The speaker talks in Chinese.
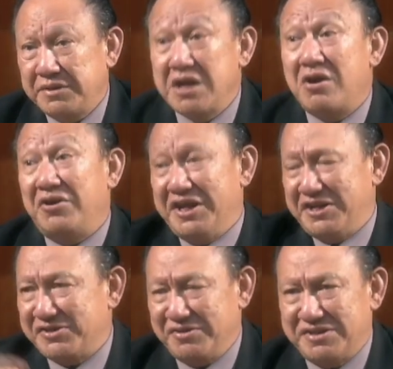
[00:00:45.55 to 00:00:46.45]
第二年
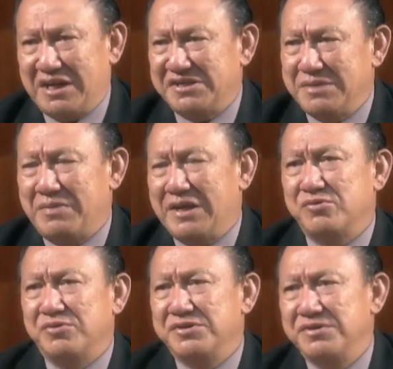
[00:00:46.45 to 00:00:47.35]
的时候讲《希伯来
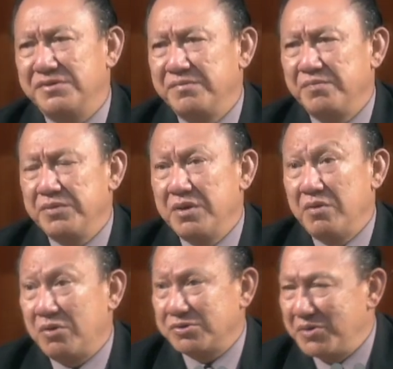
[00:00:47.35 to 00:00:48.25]
书》的时候，
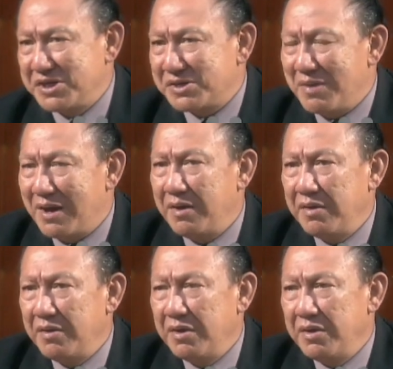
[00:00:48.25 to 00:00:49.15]
我说为什么？
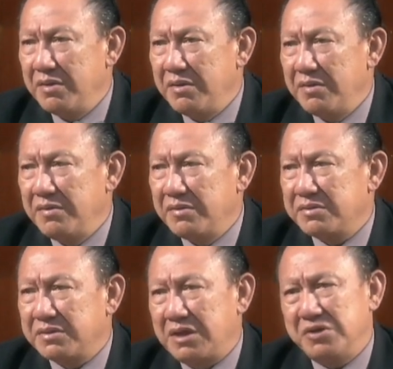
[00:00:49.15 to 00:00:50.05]

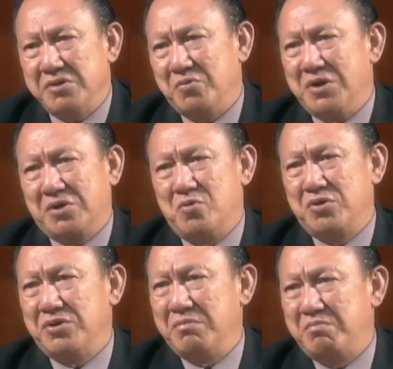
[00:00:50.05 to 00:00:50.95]
他说因为我功
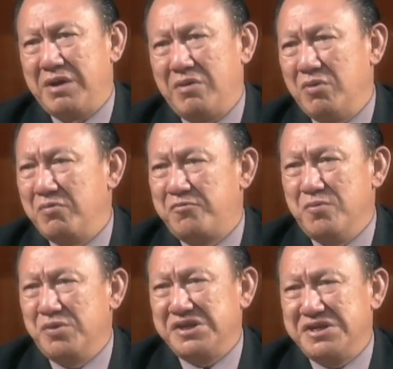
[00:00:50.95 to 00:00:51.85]
课很不好，我
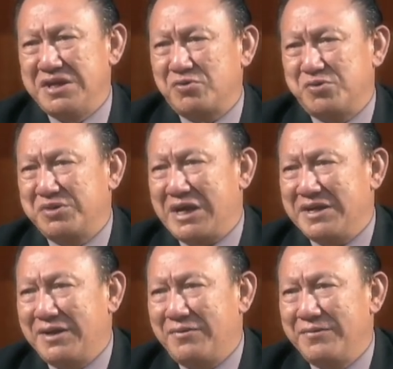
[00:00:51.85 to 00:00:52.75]
父母亲要求太
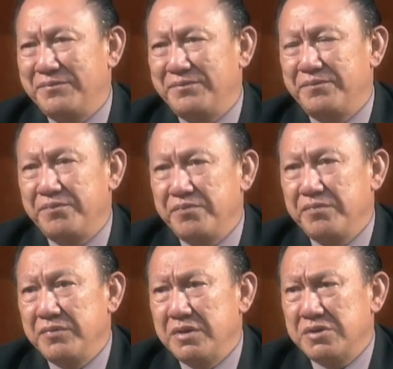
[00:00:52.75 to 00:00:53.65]
高，
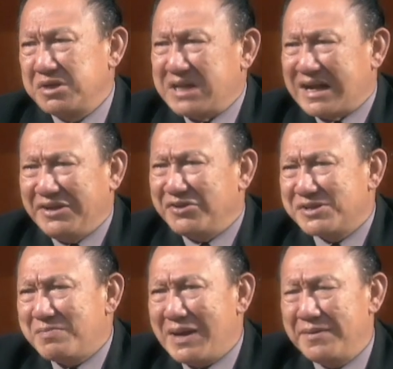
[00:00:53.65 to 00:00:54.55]
所以他感到
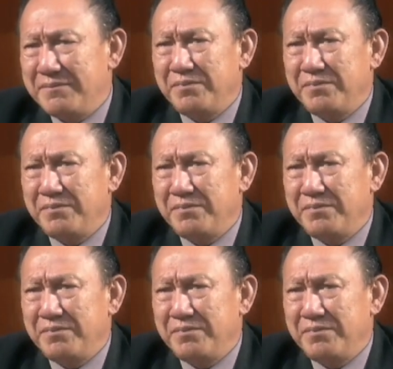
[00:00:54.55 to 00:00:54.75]
失败。